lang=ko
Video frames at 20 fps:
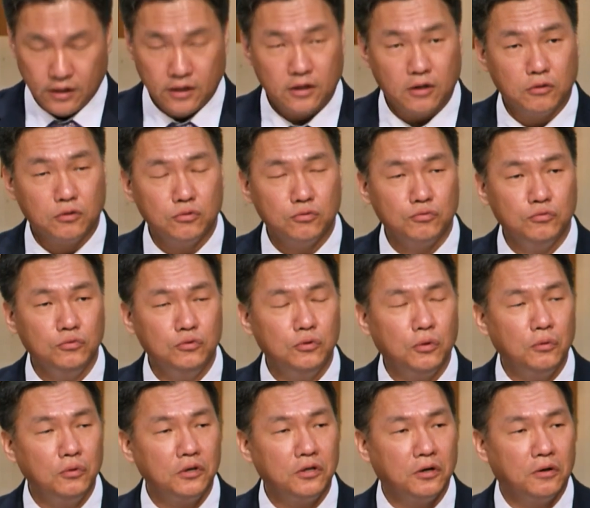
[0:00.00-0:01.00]
결국
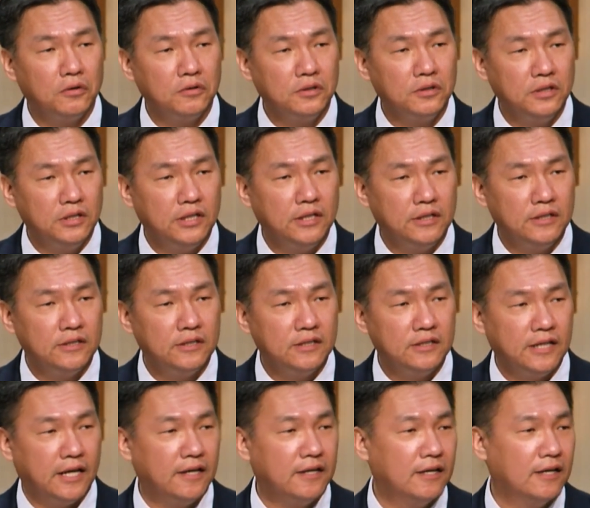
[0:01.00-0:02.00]
운동
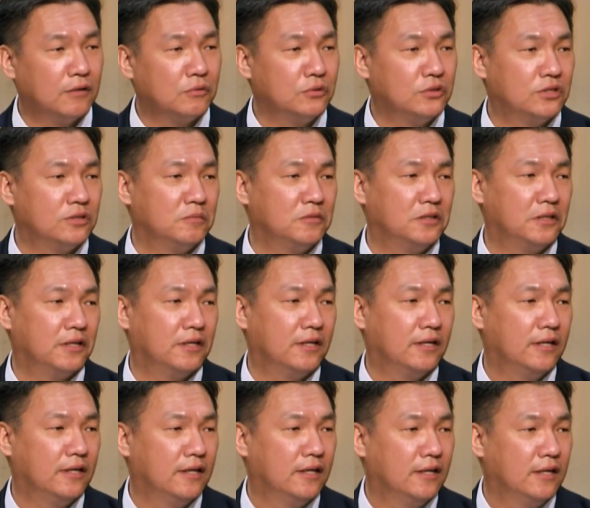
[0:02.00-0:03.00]
경기를 얘기하고 있습니다.
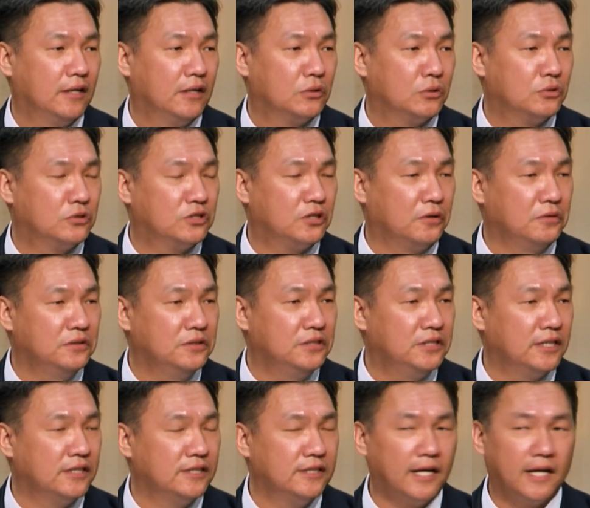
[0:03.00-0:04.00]
또
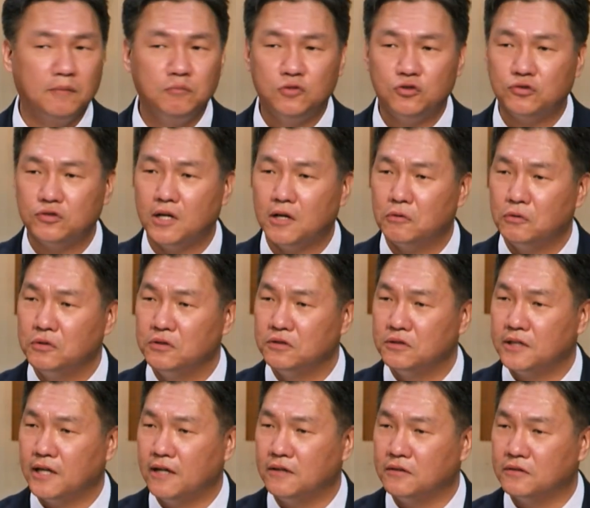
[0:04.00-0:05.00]
전쟁을 함축하고 있는
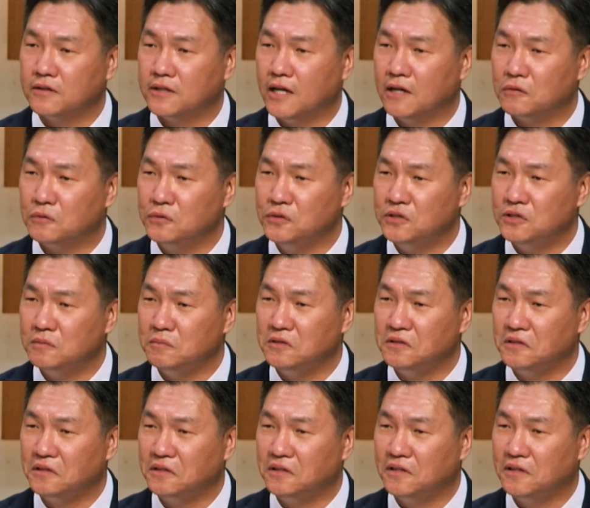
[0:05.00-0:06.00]
단어를 갖고
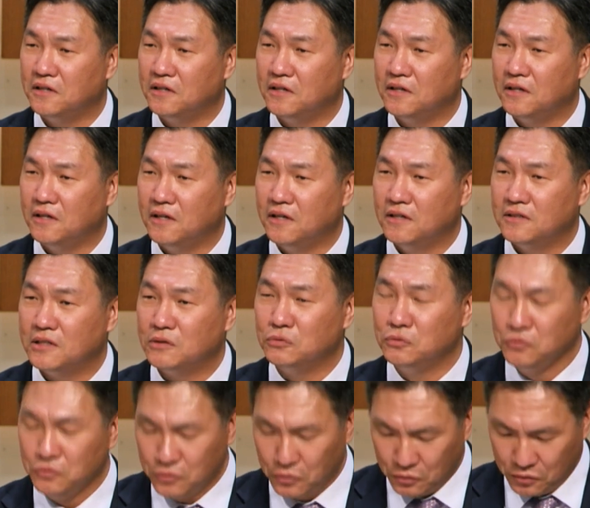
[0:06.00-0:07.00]
있습니다. 자,
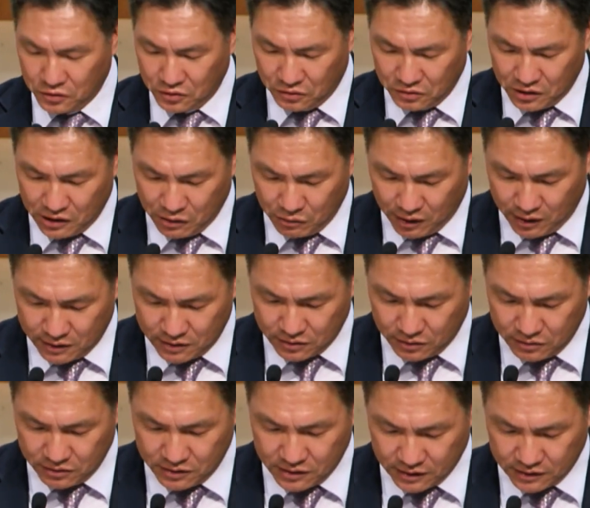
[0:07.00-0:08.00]
운동 경기와
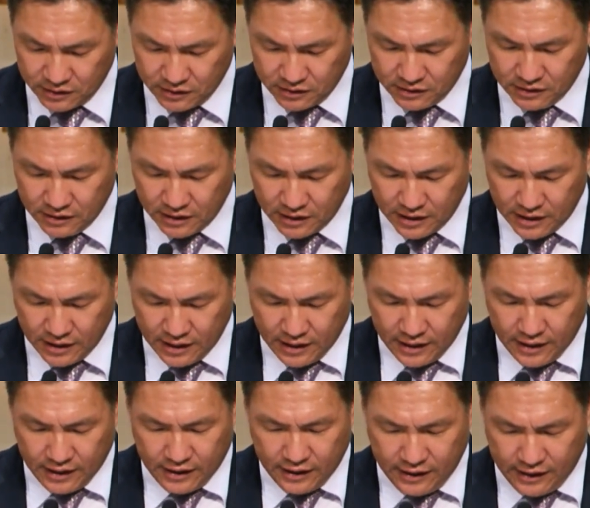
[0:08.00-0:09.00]
전쟁은
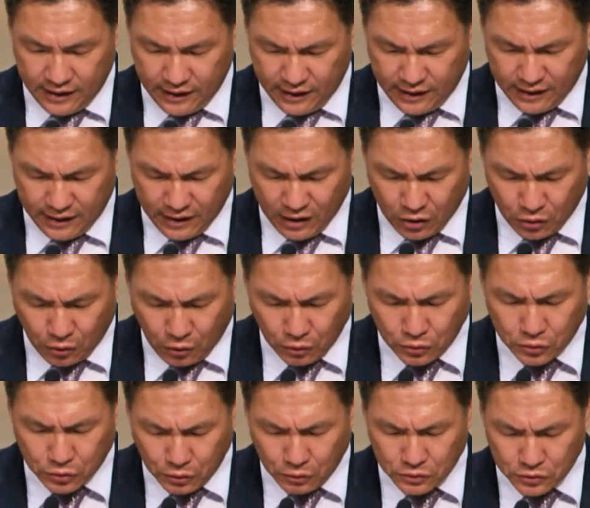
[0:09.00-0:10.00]
이
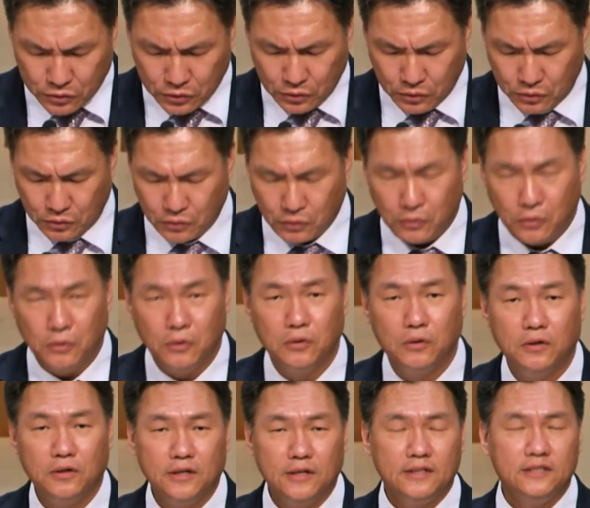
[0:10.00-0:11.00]

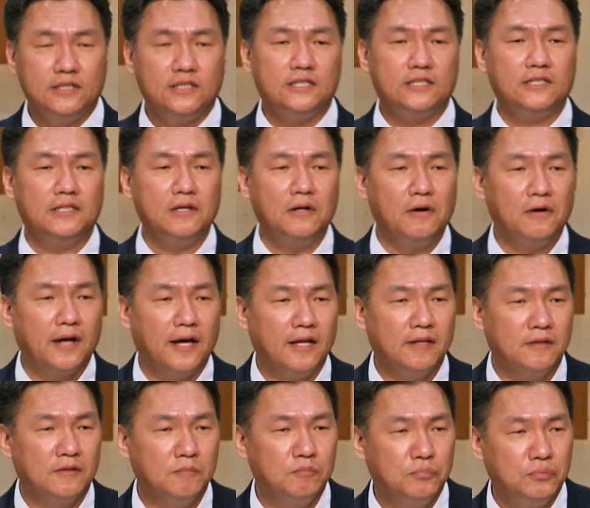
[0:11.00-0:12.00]
고통스럽고
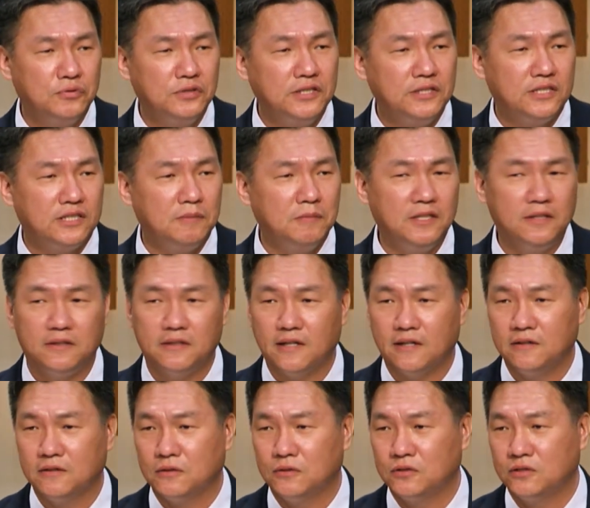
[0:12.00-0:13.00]
치열한 부딪힘이
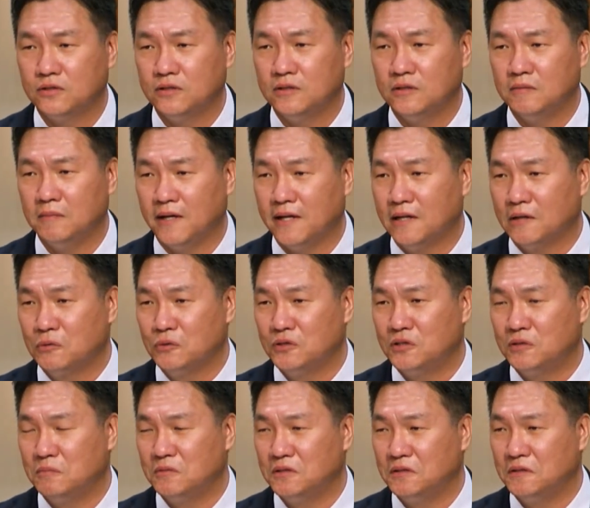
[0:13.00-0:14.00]
있다는 것을 말하고
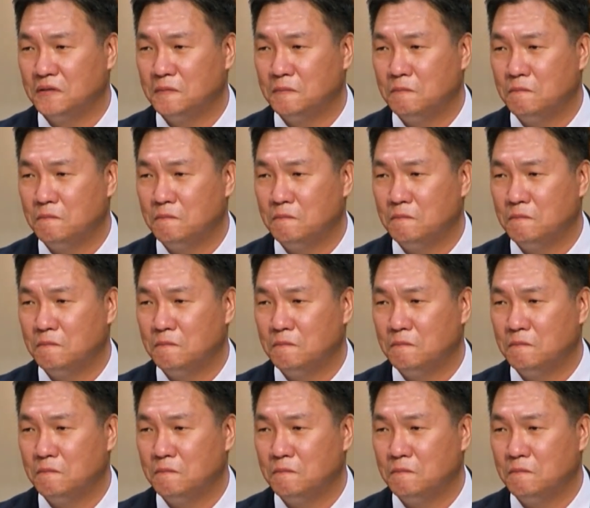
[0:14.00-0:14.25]
있습니다.